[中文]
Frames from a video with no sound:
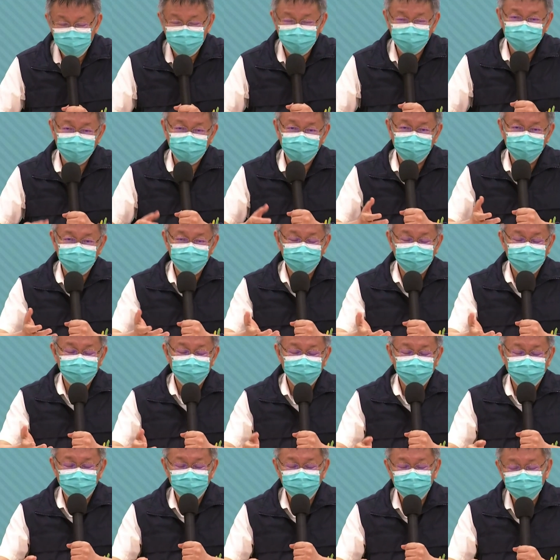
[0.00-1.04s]
那我等你
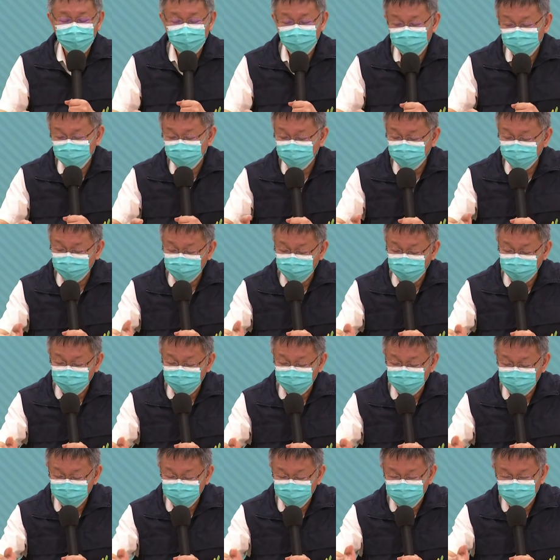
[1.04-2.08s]
嘛，应该是你
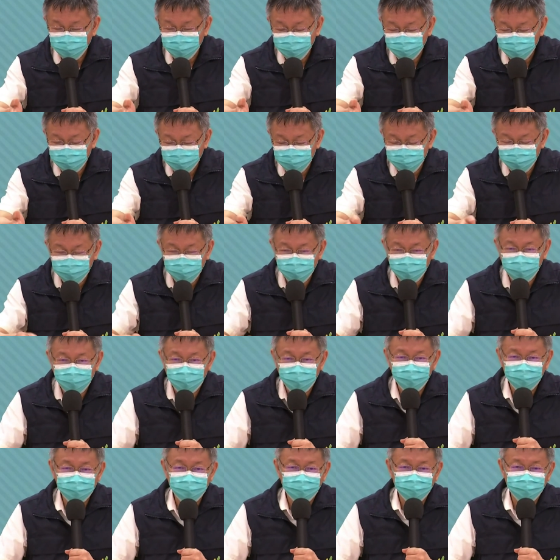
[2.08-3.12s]
自己也盖
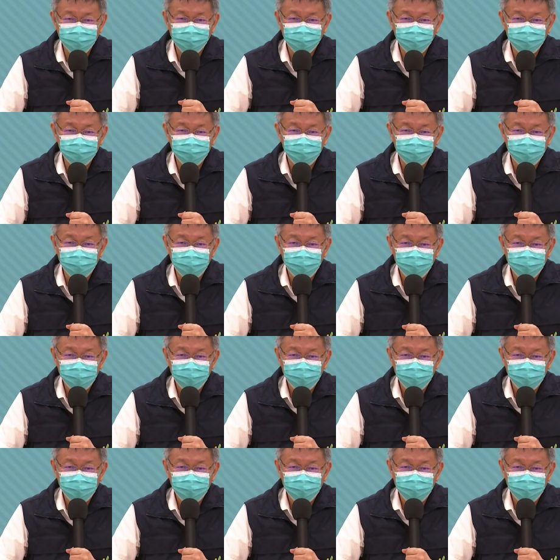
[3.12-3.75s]
1万多户，